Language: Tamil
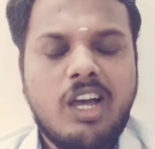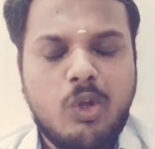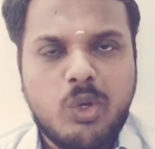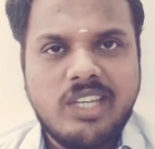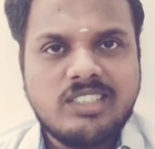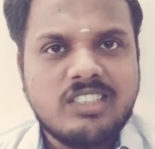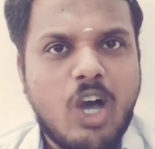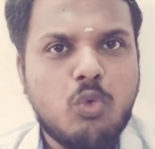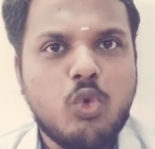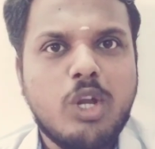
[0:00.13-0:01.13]
ஹலோ கேஸ்
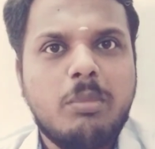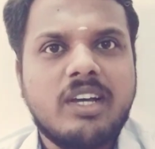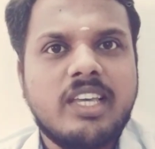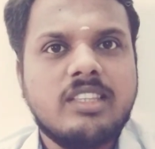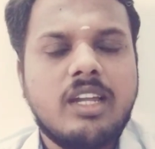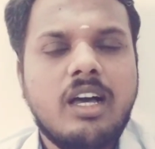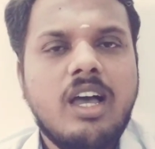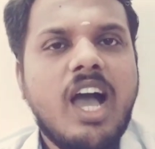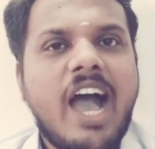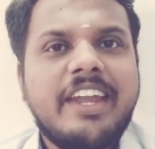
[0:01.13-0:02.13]
நான் உங்கள் மகேந்திரா
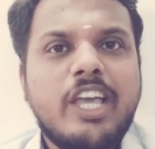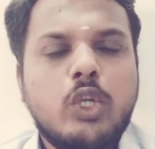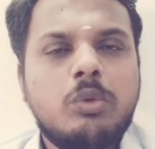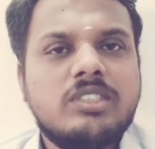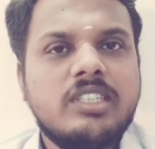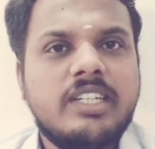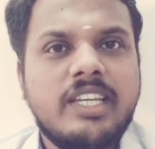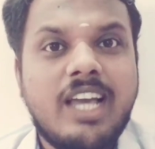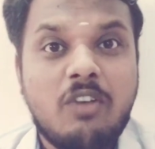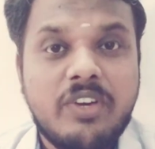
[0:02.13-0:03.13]
அண்ணா யூனிவர்சிட்டி
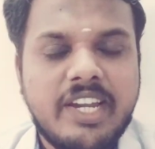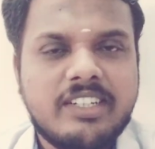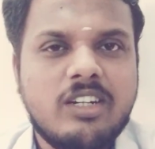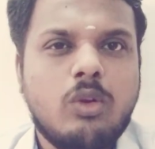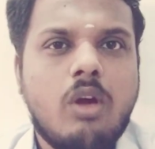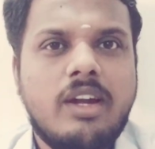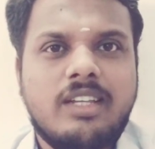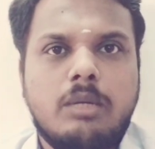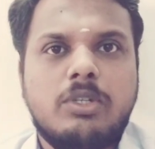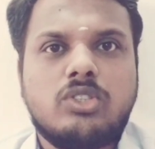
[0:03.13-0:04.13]
அப்ளிகேட்டட் நான்
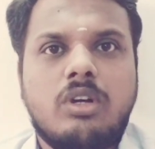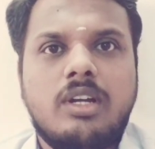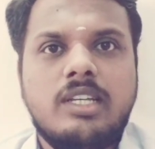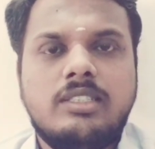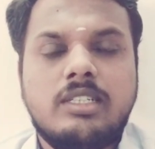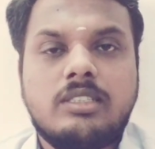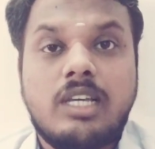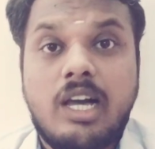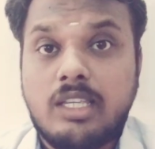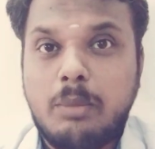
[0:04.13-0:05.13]
அட்டனமஸ் காலேஜஸ்
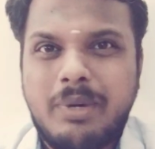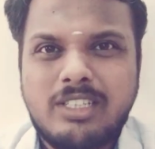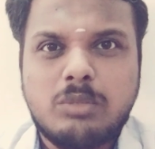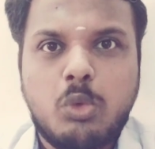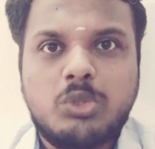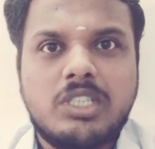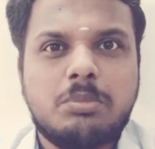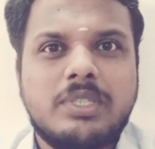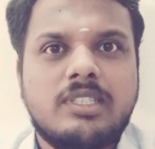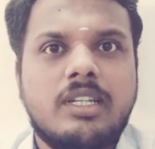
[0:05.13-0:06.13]
அங்கே படிச்சு முடிச்ச
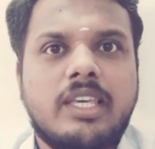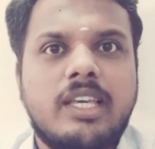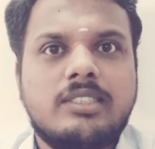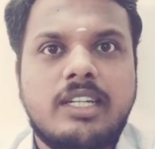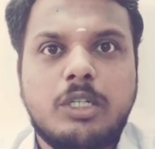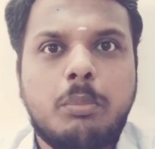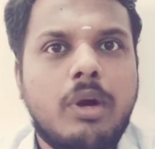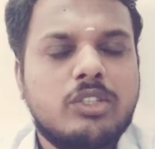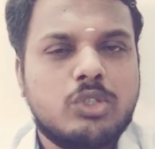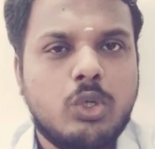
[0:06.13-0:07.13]
ஸ்பெஷல் கேஸ் அண்ட்
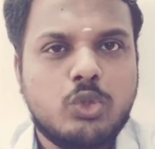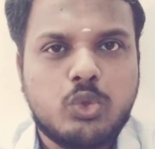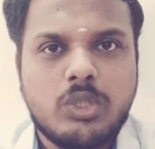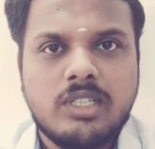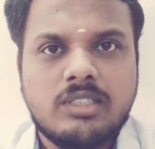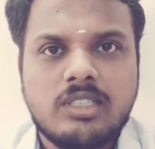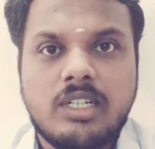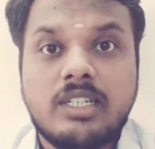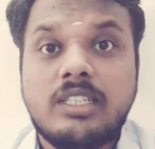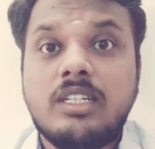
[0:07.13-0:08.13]
பாஸ் அவுட் ஸ்டூடெண்ட்ஸ்
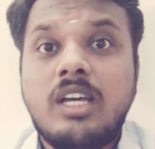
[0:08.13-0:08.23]
அண்ட்